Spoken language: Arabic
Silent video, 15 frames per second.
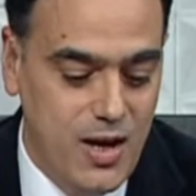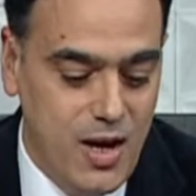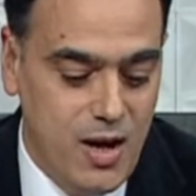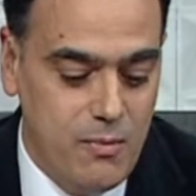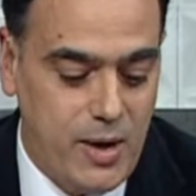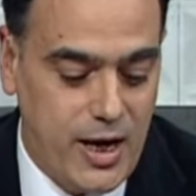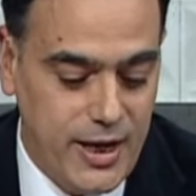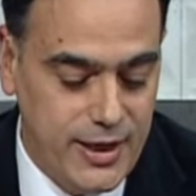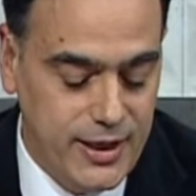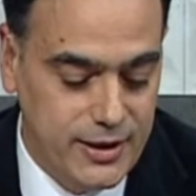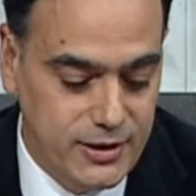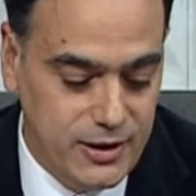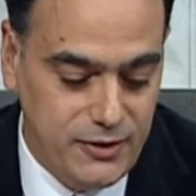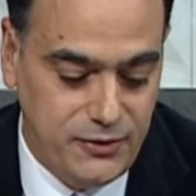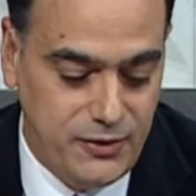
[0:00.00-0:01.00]
معايا
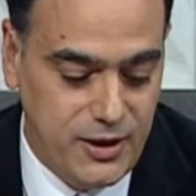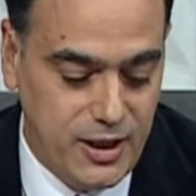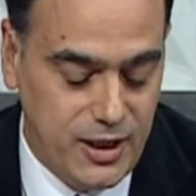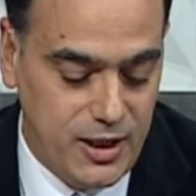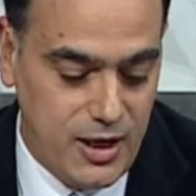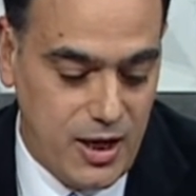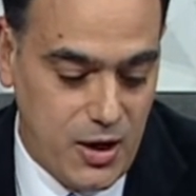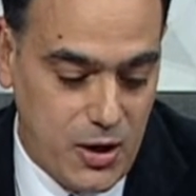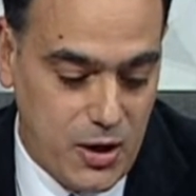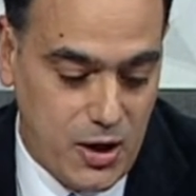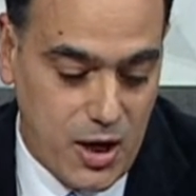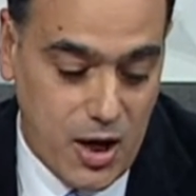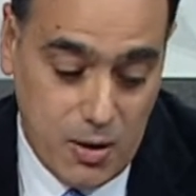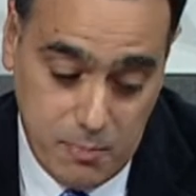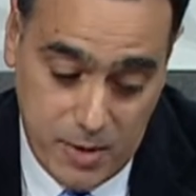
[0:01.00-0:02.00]
ضيفي آه،
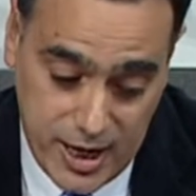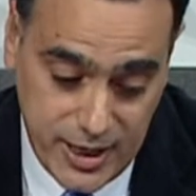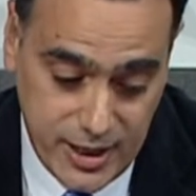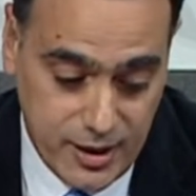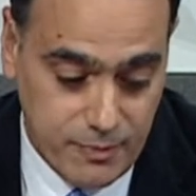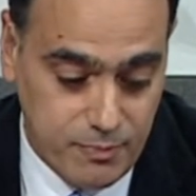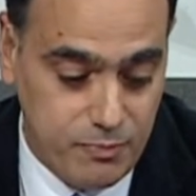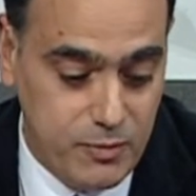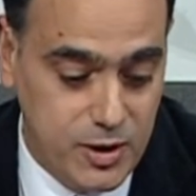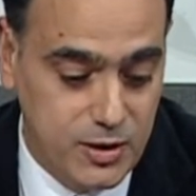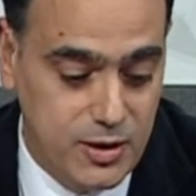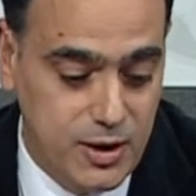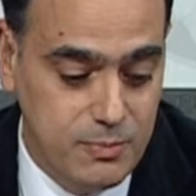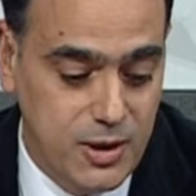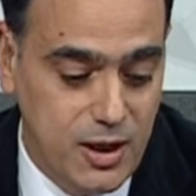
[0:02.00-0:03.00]
آه، معايا من
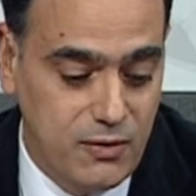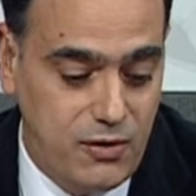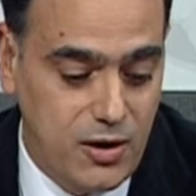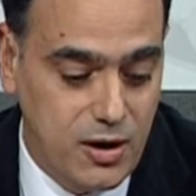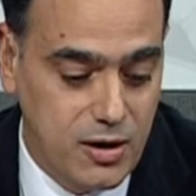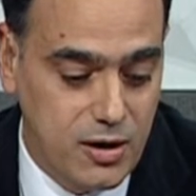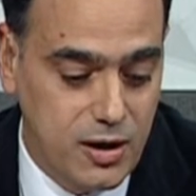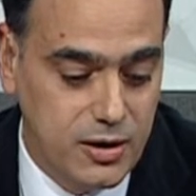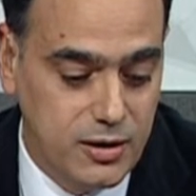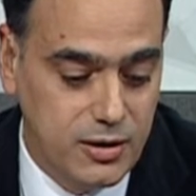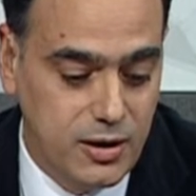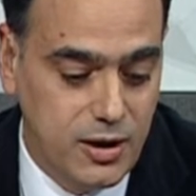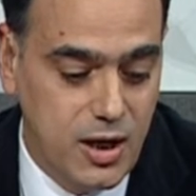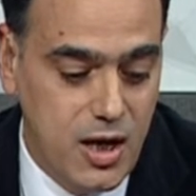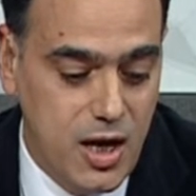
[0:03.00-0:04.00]
ضمن الفقرات
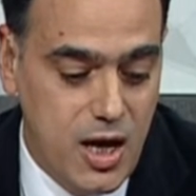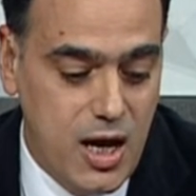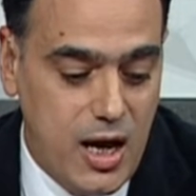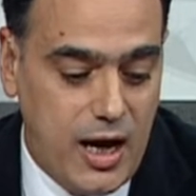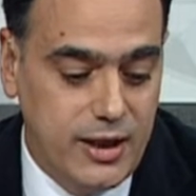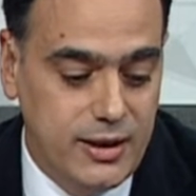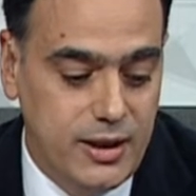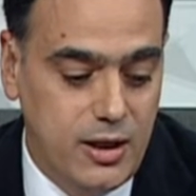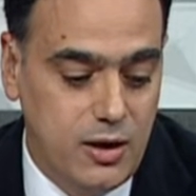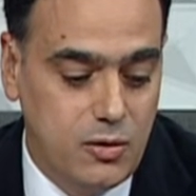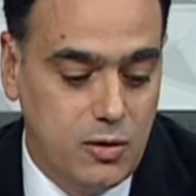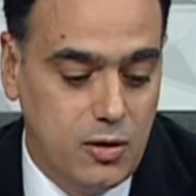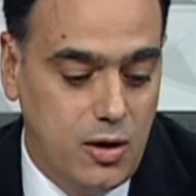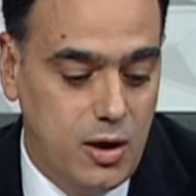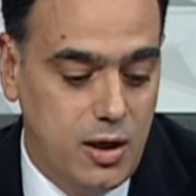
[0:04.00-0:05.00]
عندنا
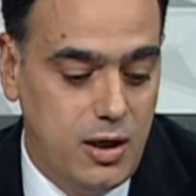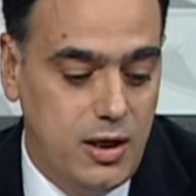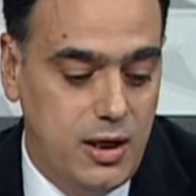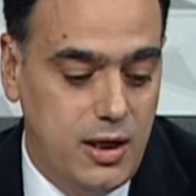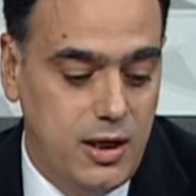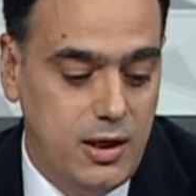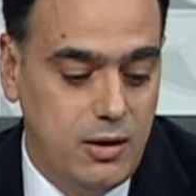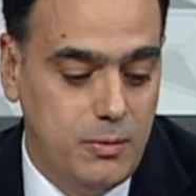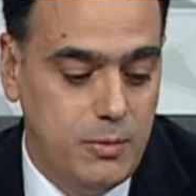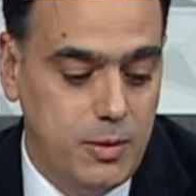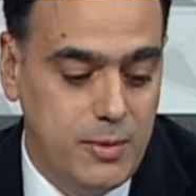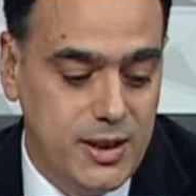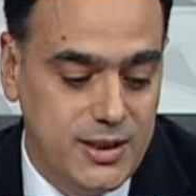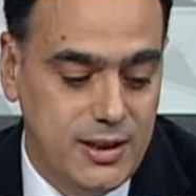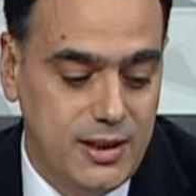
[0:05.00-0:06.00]
كورال اللي
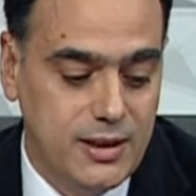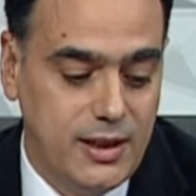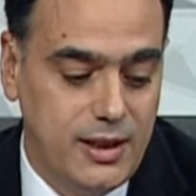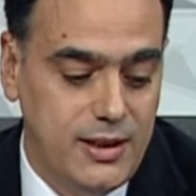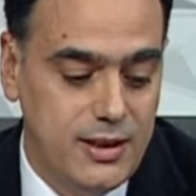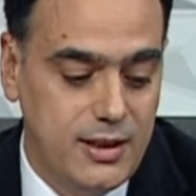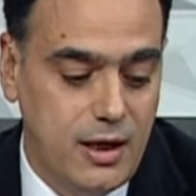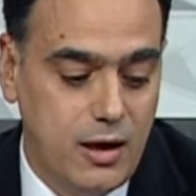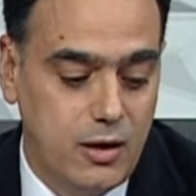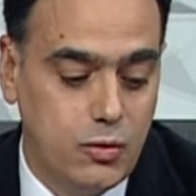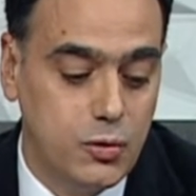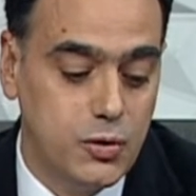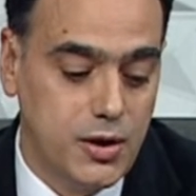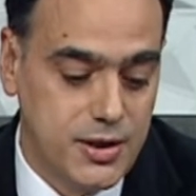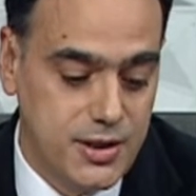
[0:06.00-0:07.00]
بيمثل الكنيسه
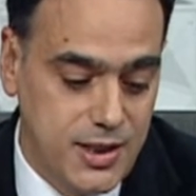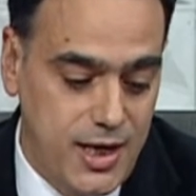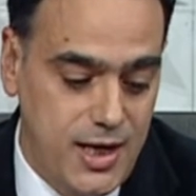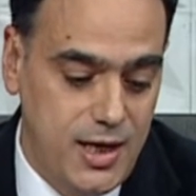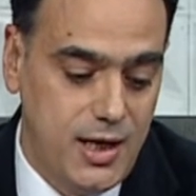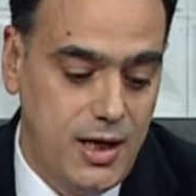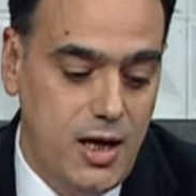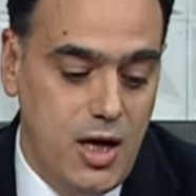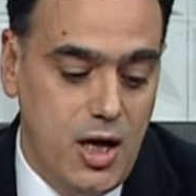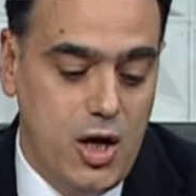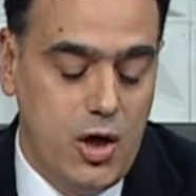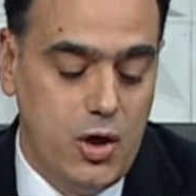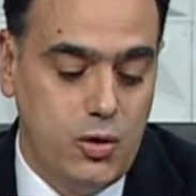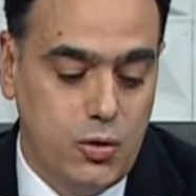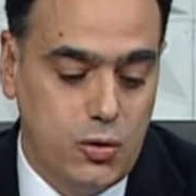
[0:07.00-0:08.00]
الارثوذكسيه
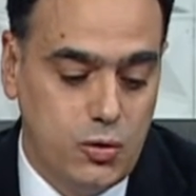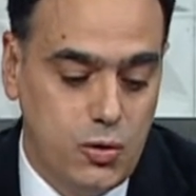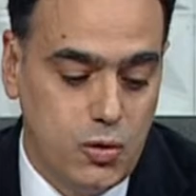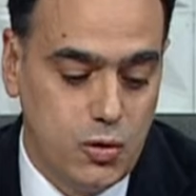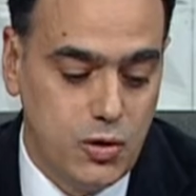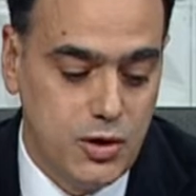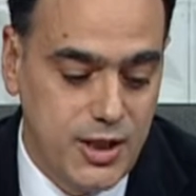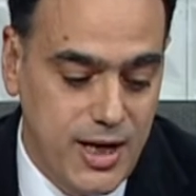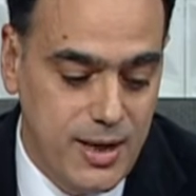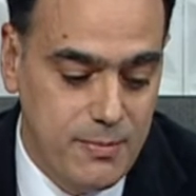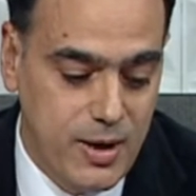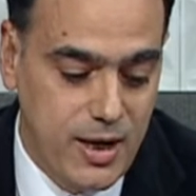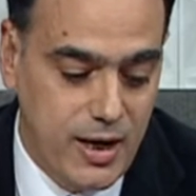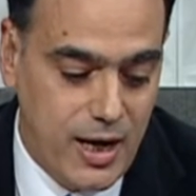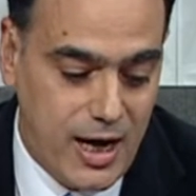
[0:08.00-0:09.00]
الدكتور
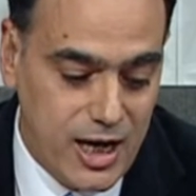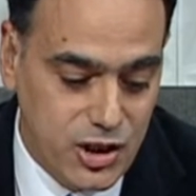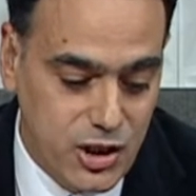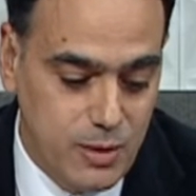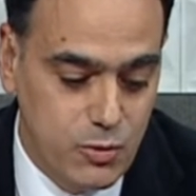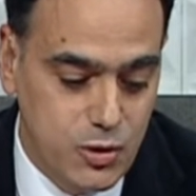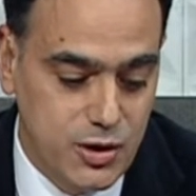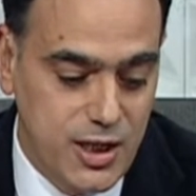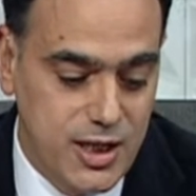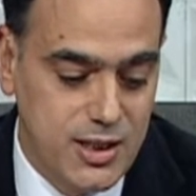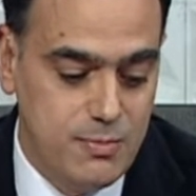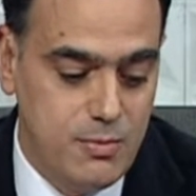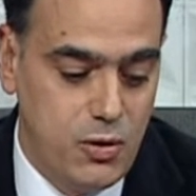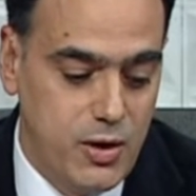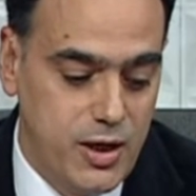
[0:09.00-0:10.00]
اسامه عشم استاذ
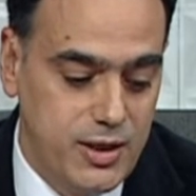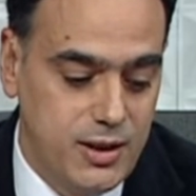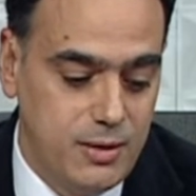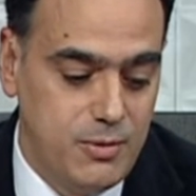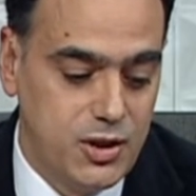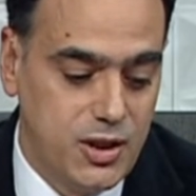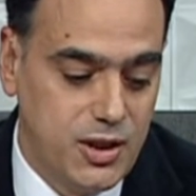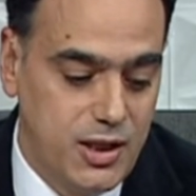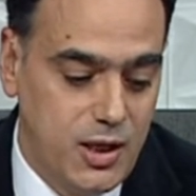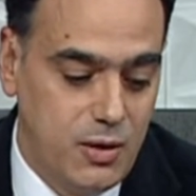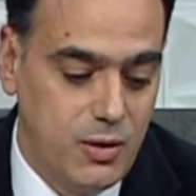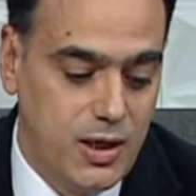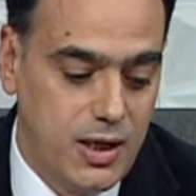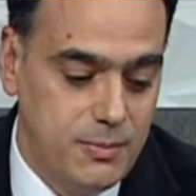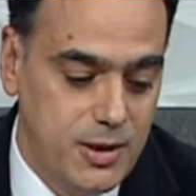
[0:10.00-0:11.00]
الموارد البشريه
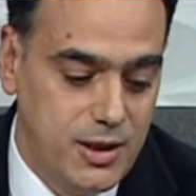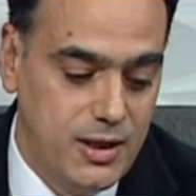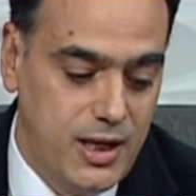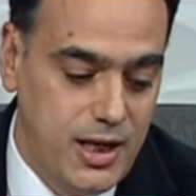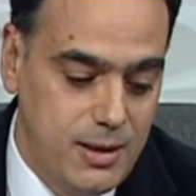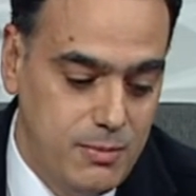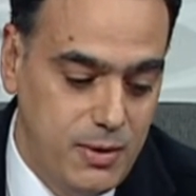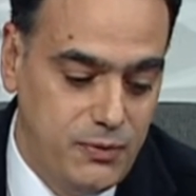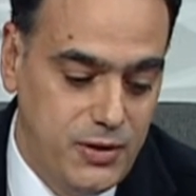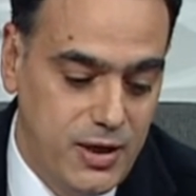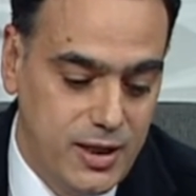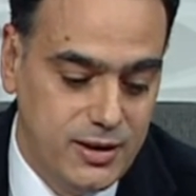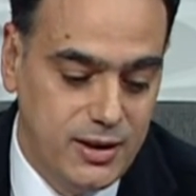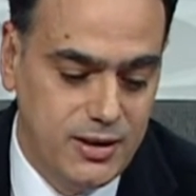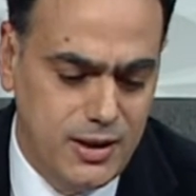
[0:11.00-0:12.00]
والخبير العلمي
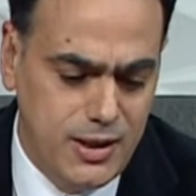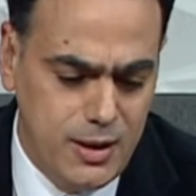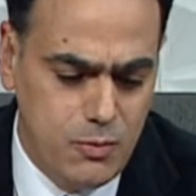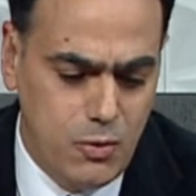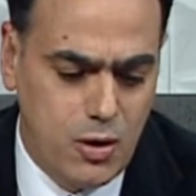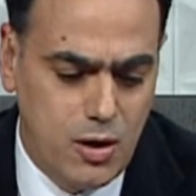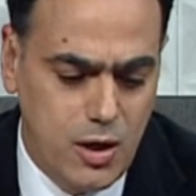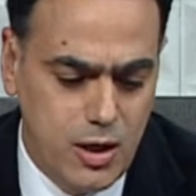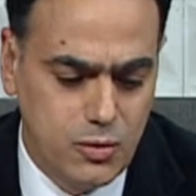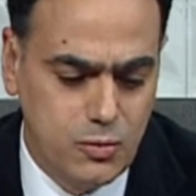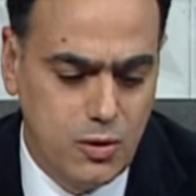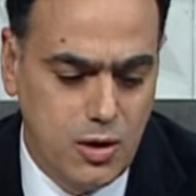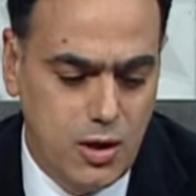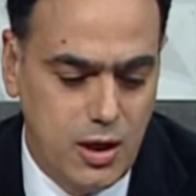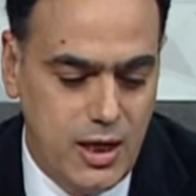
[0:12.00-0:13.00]
في التدريب وقائد كورال